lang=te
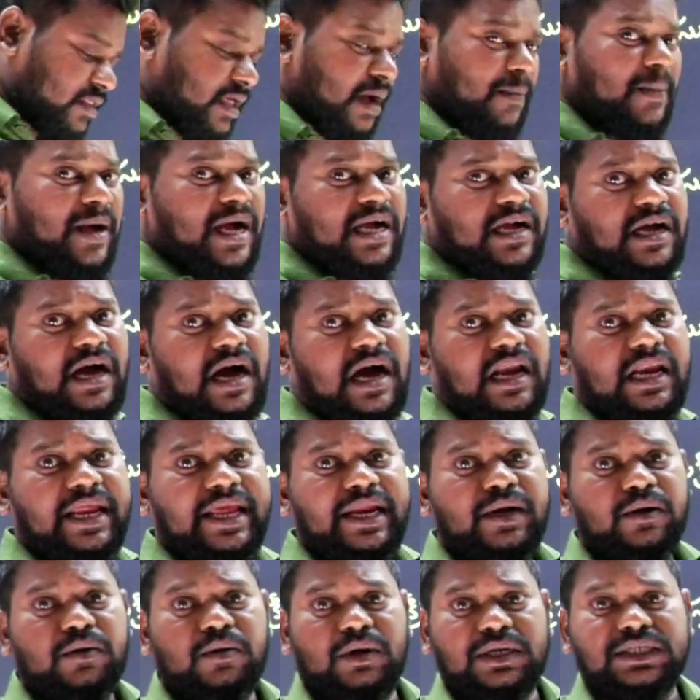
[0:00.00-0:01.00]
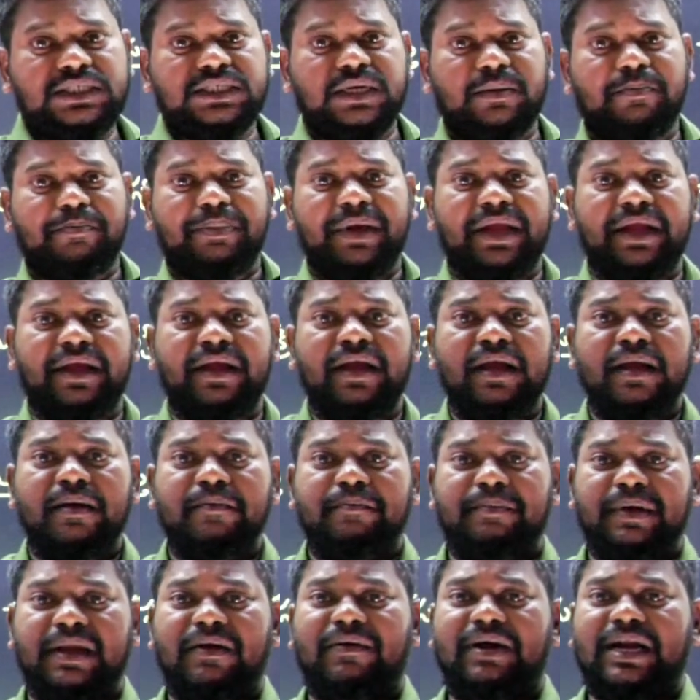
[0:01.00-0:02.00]
సమకాలీనుడు అని చెప్పి
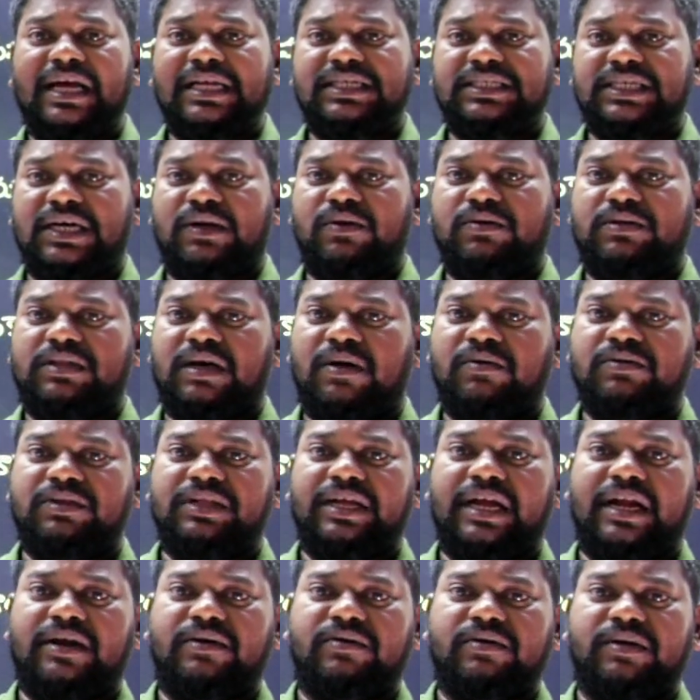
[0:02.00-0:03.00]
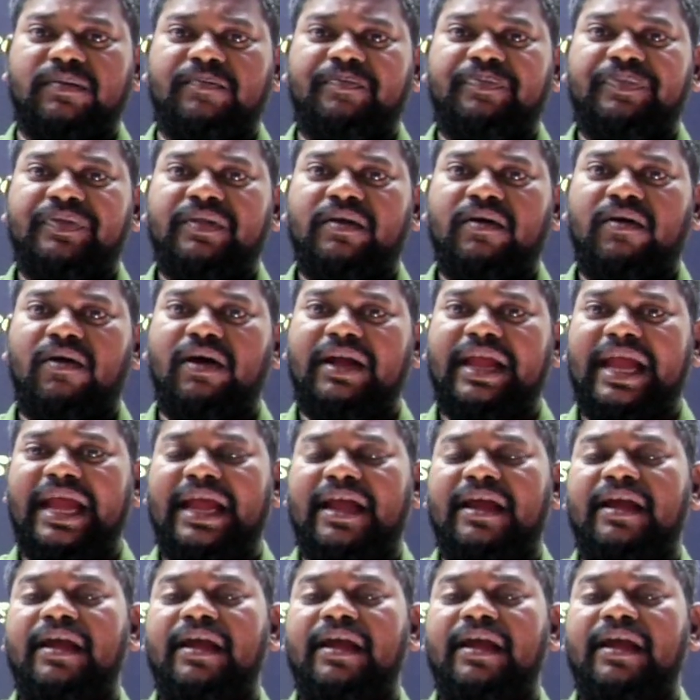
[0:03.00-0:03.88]
పిలవడం జరుగుతూ ఉంది అంటున్నాం ఓకే